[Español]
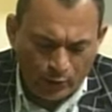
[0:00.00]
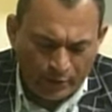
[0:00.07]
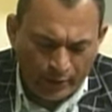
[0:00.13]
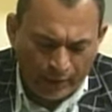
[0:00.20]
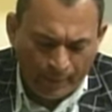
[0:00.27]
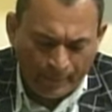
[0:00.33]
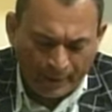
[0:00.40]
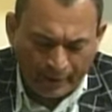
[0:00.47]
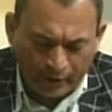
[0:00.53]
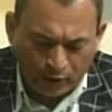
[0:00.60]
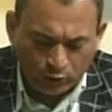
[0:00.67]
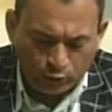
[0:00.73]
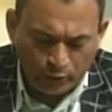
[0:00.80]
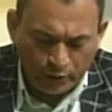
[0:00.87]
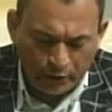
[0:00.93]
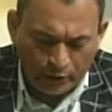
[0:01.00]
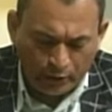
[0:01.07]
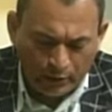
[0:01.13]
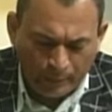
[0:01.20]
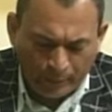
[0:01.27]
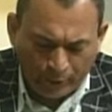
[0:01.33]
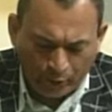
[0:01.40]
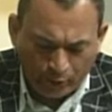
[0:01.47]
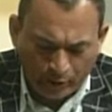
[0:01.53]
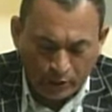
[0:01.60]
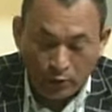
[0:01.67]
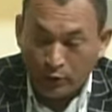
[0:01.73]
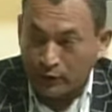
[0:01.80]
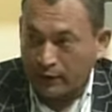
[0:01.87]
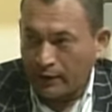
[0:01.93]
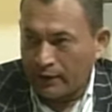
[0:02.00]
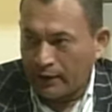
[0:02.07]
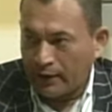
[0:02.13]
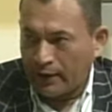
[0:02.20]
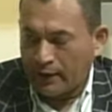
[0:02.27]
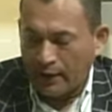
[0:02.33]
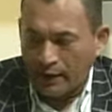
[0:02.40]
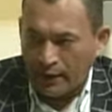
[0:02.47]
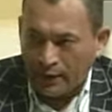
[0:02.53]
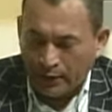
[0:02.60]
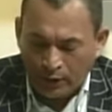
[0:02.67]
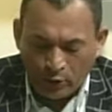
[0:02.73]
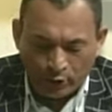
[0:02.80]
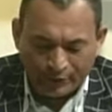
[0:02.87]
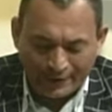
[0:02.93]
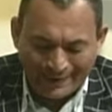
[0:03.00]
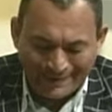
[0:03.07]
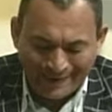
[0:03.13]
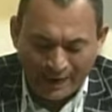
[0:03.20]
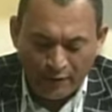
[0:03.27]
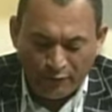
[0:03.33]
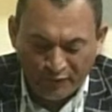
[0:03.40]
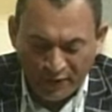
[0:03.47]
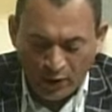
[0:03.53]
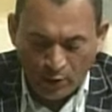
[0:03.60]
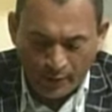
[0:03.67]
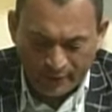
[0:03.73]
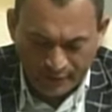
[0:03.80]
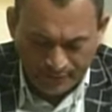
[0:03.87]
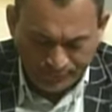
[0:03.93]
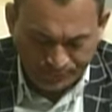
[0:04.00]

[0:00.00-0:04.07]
jornada, mercado turístico de la parroquia norte. Ese es acá en la parroquia norte. Ese es el fijo, ¿verdad?